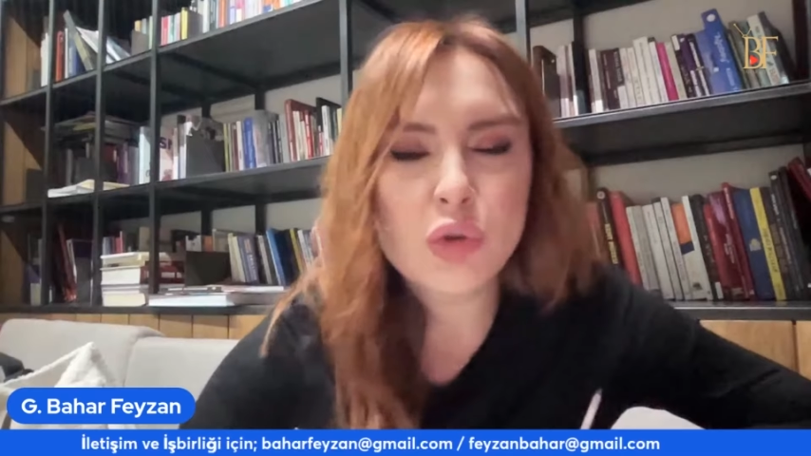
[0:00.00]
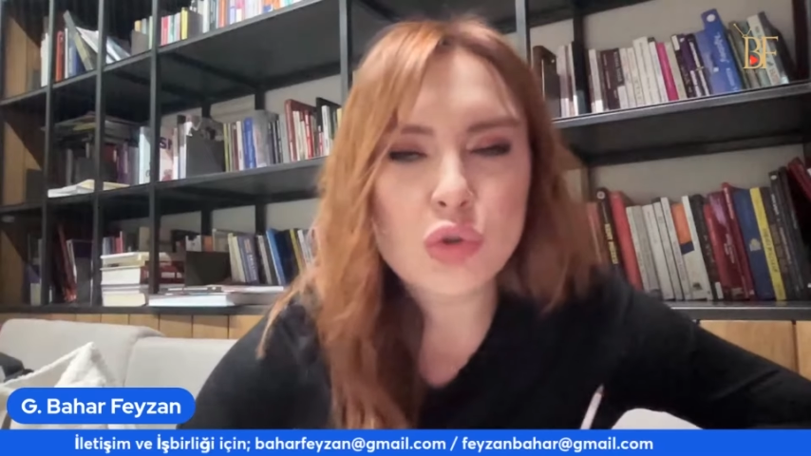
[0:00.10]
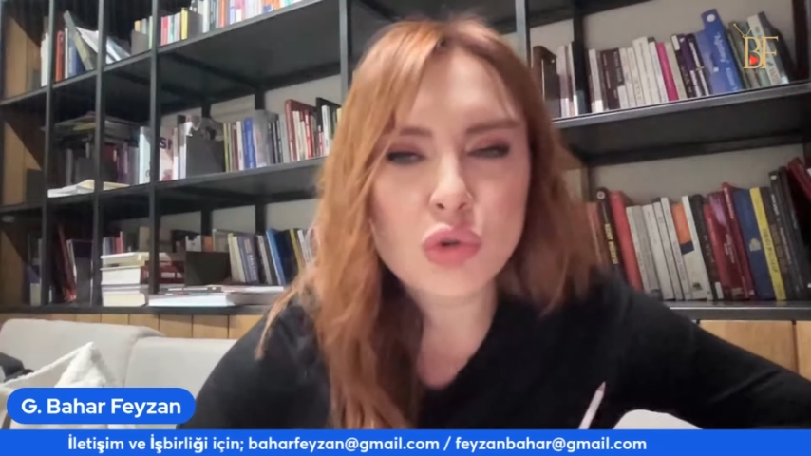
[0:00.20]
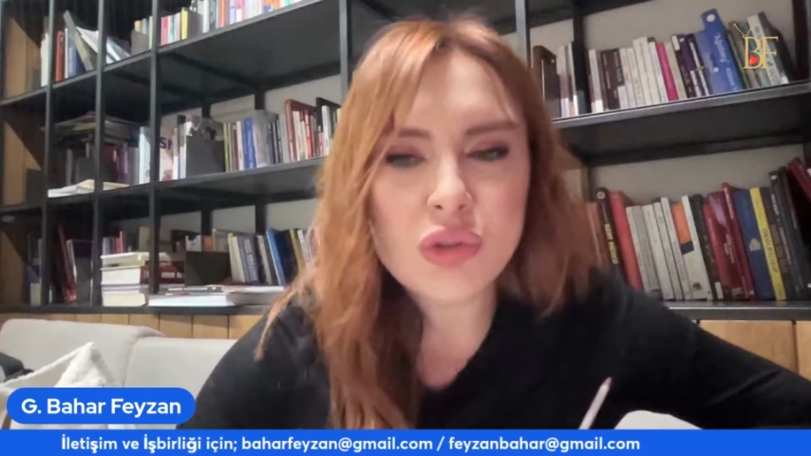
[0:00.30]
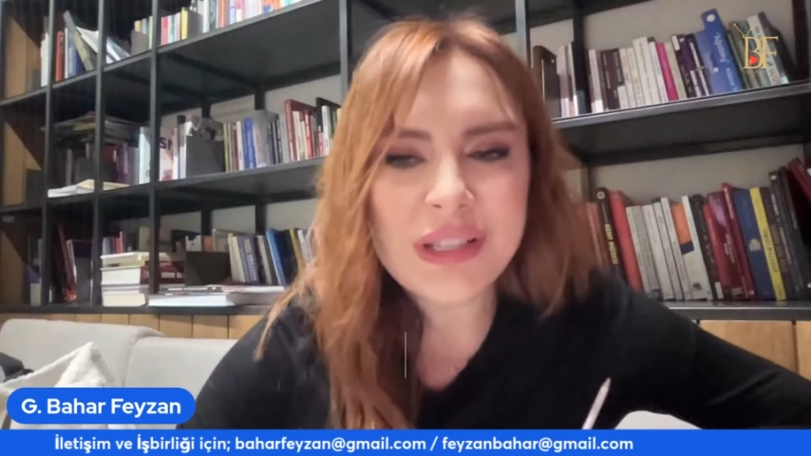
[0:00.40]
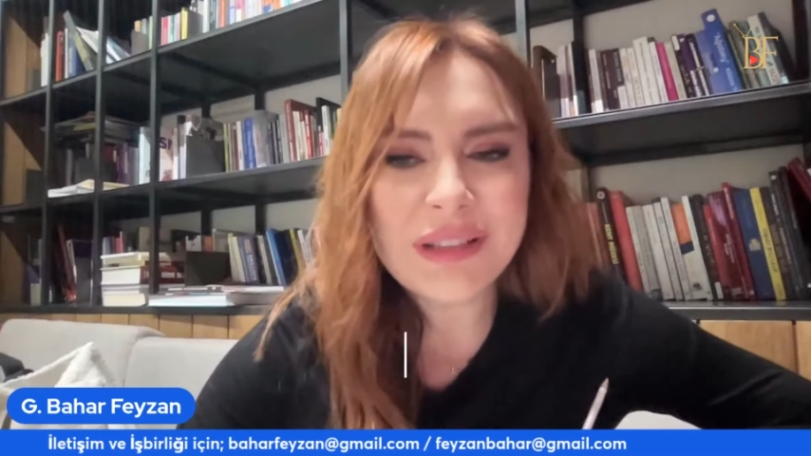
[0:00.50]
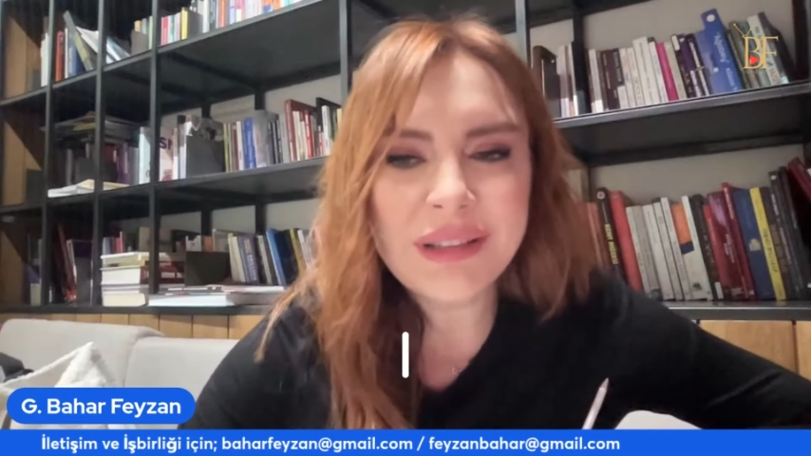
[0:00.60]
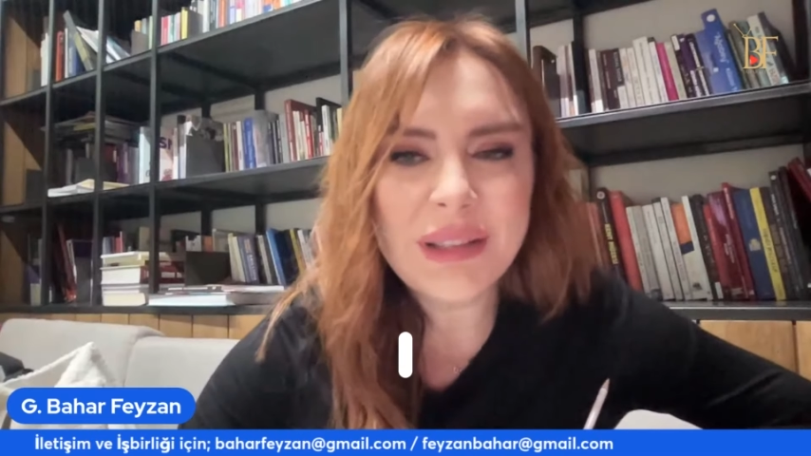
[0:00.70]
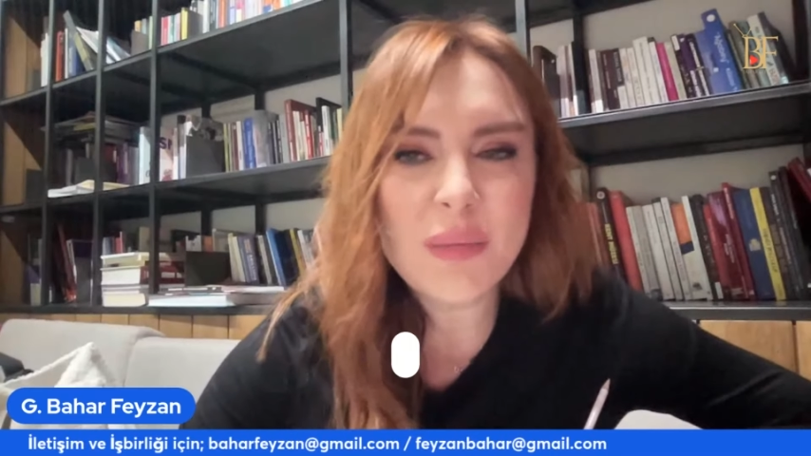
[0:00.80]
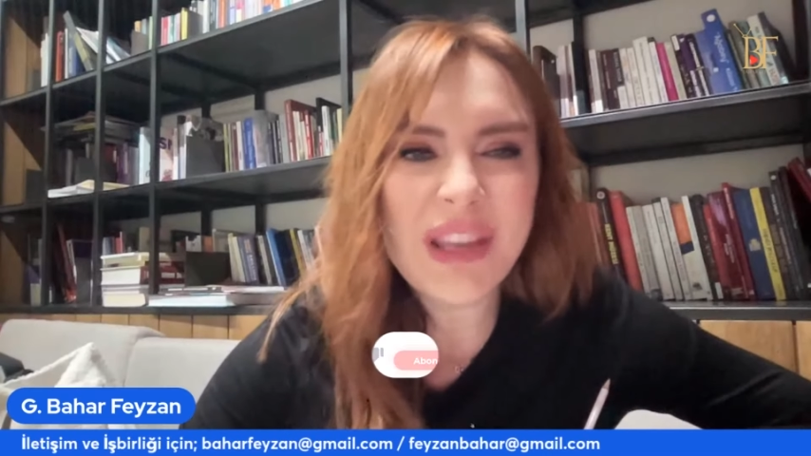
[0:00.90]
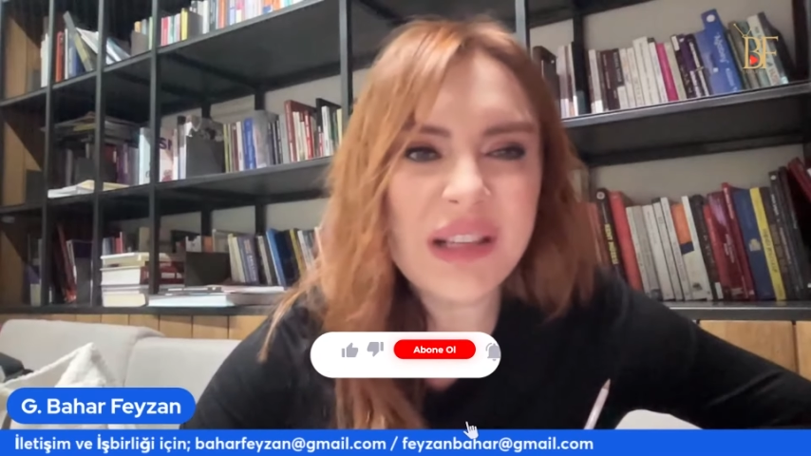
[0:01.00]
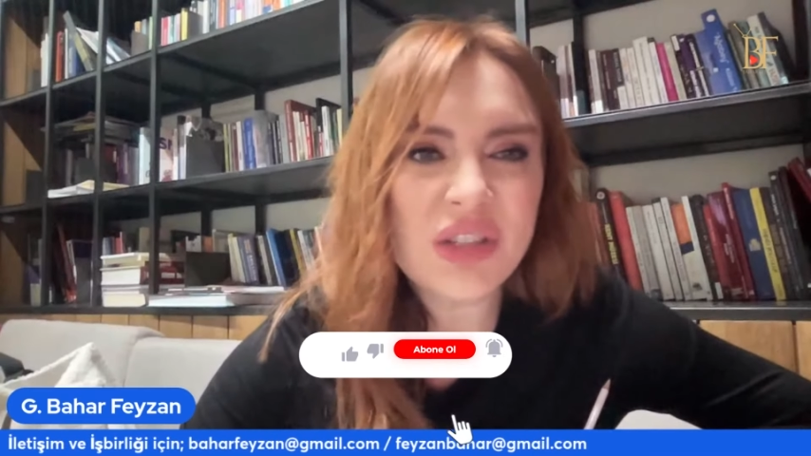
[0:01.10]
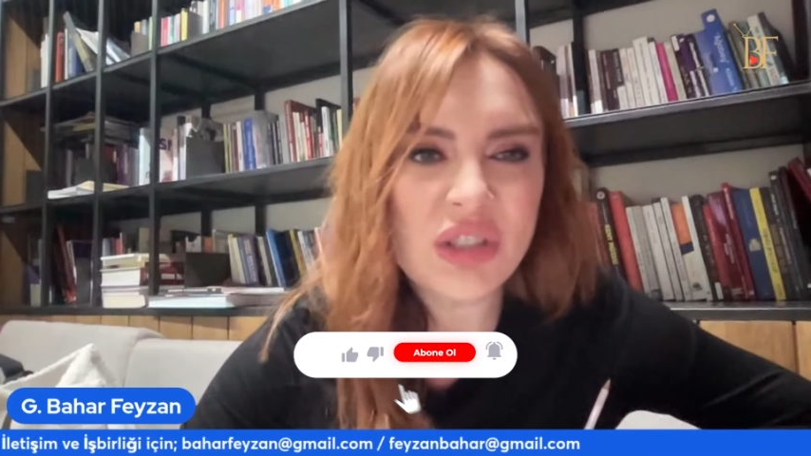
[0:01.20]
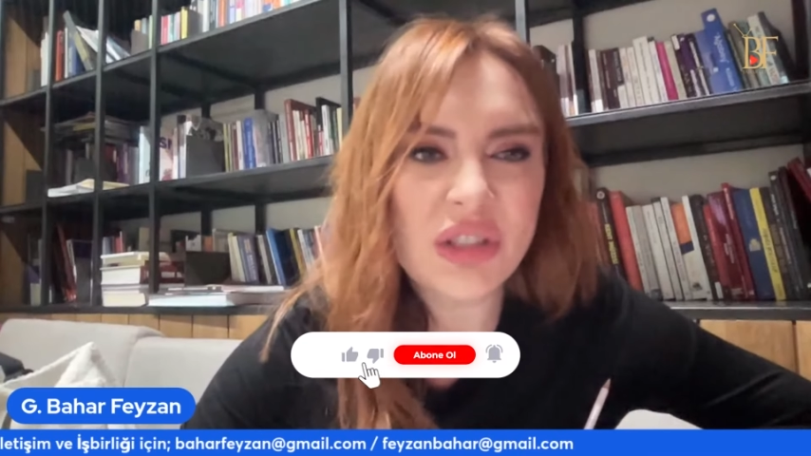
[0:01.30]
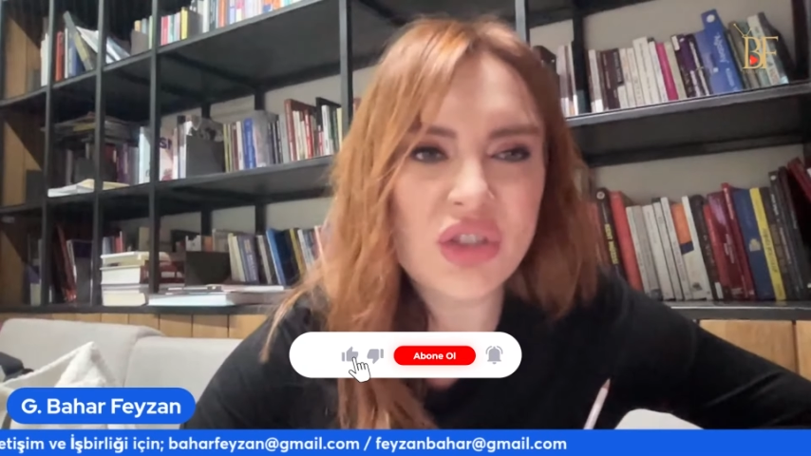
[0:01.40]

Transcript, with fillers: Özgür Özel'in de deme ilişkin